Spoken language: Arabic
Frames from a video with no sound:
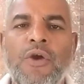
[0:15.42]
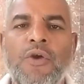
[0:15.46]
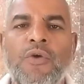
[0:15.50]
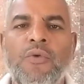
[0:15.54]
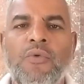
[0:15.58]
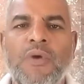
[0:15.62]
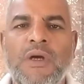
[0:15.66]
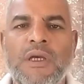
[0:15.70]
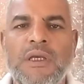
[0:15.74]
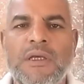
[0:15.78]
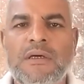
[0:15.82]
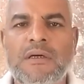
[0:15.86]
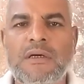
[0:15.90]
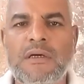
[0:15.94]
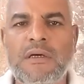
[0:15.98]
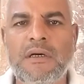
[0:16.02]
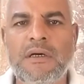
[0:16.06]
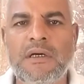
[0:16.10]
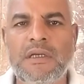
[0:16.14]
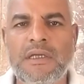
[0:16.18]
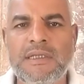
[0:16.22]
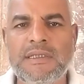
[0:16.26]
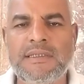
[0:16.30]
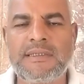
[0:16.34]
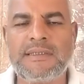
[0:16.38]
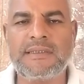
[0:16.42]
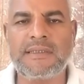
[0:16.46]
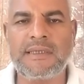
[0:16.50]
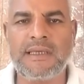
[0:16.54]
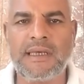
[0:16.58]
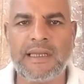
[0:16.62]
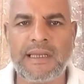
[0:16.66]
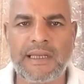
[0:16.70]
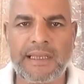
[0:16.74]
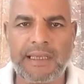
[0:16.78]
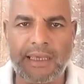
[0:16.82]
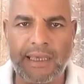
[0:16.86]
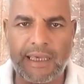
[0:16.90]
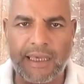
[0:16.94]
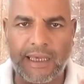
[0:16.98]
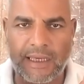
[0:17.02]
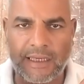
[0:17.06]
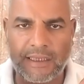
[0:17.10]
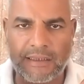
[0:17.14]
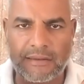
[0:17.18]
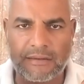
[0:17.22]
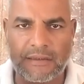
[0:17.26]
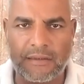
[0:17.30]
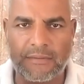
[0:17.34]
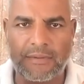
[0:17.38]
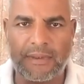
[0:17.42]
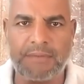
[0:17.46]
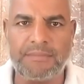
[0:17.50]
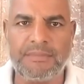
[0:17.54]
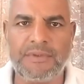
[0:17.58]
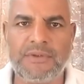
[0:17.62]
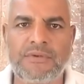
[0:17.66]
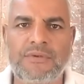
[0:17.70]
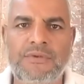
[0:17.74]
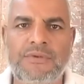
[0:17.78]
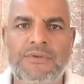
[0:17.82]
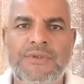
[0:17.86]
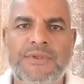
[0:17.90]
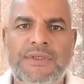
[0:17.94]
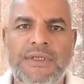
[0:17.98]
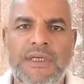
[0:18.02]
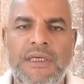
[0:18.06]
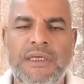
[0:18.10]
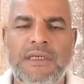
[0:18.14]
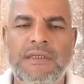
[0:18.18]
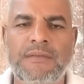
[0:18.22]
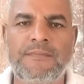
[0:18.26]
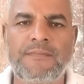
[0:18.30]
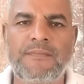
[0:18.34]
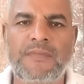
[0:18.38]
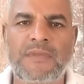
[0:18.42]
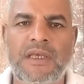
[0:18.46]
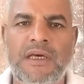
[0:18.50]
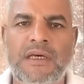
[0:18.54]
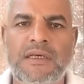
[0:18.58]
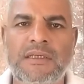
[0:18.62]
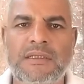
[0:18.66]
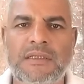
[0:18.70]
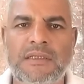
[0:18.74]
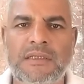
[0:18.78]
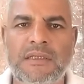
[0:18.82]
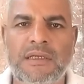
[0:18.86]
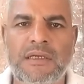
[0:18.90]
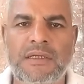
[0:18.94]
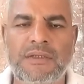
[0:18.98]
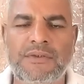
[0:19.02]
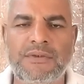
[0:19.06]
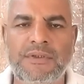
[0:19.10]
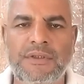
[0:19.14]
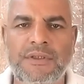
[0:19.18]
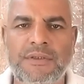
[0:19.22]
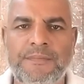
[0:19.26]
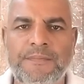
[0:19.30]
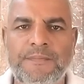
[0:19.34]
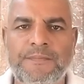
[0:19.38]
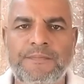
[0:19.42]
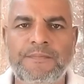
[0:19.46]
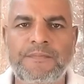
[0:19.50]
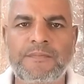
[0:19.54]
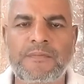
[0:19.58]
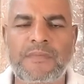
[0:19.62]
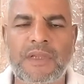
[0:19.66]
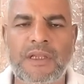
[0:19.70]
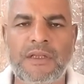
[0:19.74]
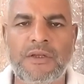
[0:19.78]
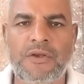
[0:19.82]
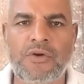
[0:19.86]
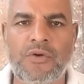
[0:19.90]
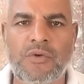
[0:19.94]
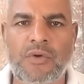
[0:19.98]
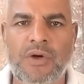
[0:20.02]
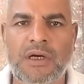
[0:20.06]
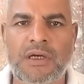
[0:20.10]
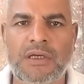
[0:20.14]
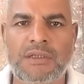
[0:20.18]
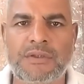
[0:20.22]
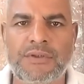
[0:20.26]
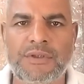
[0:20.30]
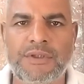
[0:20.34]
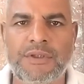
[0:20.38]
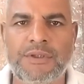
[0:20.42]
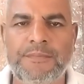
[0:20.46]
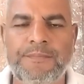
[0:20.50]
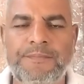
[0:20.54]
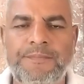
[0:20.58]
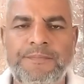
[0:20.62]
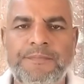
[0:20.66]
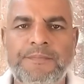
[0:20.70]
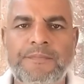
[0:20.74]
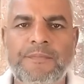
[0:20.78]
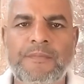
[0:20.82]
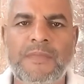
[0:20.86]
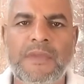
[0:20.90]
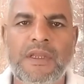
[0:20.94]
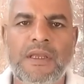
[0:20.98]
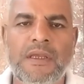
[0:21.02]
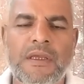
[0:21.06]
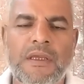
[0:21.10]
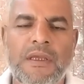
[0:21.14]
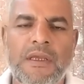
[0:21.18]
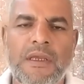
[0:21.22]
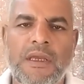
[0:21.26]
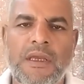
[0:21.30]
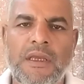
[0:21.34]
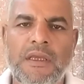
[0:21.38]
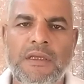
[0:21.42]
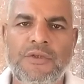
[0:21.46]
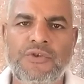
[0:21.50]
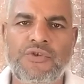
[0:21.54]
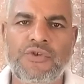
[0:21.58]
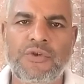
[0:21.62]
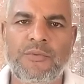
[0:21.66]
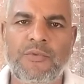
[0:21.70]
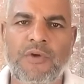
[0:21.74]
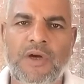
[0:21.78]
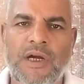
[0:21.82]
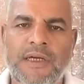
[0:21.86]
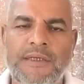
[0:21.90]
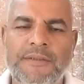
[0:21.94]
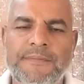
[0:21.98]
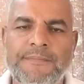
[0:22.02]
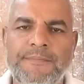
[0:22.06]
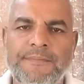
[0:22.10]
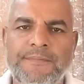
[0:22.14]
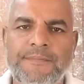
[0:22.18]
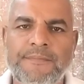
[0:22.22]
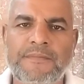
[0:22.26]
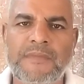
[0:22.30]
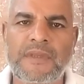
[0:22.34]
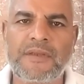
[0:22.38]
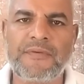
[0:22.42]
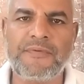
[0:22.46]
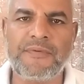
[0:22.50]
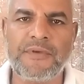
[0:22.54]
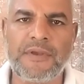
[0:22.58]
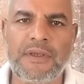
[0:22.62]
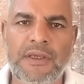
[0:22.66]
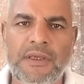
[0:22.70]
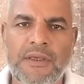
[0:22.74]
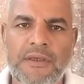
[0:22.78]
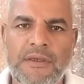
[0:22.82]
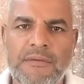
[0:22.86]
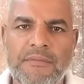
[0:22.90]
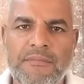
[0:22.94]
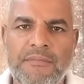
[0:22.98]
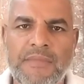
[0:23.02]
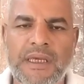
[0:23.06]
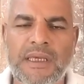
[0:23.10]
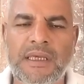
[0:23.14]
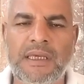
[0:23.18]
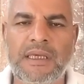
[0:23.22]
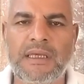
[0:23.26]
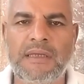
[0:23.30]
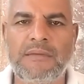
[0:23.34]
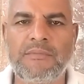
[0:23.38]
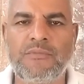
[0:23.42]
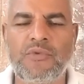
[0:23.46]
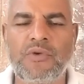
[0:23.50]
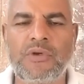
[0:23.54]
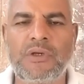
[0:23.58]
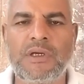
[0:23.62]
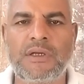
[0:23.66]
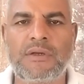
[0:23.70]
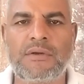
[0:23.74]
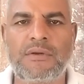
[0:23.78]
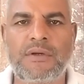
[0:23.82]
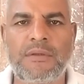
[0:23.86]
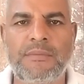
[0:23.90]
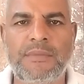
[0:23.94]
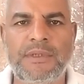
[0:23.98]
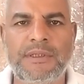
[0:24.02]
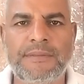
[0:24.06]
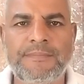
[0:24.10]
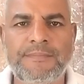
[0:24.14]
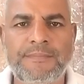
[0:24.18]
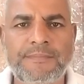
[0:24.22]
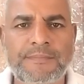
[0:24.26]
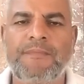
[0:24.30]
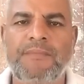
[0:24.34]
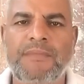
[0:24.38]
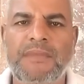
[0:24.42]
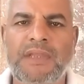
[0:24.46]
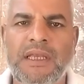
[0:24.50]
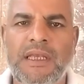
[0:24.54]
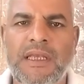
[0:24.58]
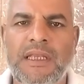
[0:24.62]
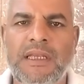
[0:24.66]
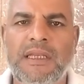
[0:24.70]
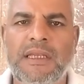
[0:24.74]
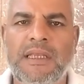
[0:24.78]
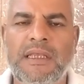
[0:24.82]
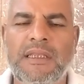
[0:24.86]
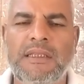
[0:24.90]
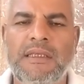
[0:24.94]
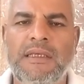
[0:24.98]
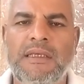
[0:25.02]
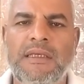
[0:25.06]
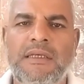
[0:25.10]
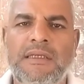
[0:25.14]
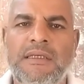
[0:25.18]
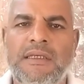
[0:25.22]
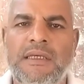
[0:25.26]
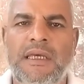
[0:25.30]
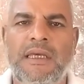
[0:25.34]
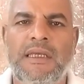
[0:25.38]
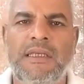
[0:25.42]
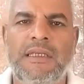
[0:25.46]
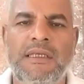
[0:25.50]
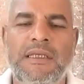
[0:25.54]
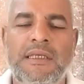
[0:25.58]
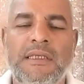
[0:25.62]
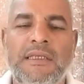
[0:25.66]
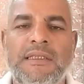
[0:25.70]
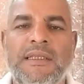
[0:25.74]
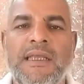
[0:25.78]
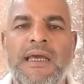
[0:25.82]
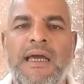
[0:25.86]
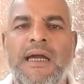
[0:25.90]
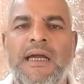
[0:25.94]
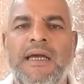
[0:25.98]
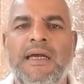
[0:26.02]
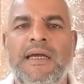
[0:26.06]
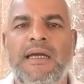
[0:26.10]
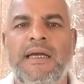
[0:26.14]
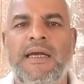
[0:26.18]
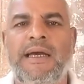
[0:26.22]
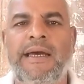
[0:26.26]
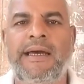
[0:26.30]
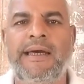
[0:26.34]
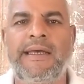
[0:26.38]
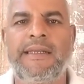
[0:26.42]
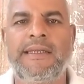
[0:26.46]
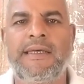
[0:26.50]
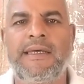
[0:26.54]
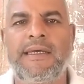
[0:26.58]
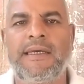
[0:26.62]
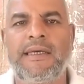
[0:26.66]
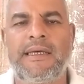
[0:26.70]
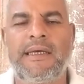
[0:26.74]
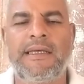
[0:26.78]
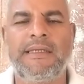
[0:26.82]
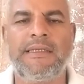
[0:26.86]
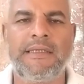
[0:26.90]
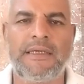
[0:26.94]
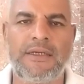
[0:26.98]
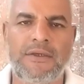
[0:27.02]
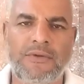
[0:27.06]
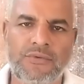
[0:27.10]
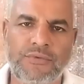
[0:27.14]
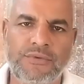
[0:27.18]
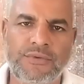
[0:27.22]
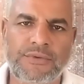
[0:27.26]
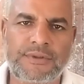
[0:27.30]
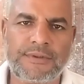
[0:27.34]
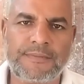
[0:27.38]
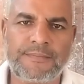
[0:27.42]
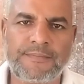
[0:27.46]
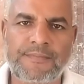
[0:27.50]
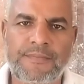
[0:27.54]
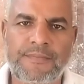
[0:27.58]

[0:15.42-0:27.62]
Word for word: وإقالة الكائن طبعا بين قوسين يقصد الخطيب اللي هو خطيب الجمعة في مكة المكرمة الذي يعني دعا على اليهود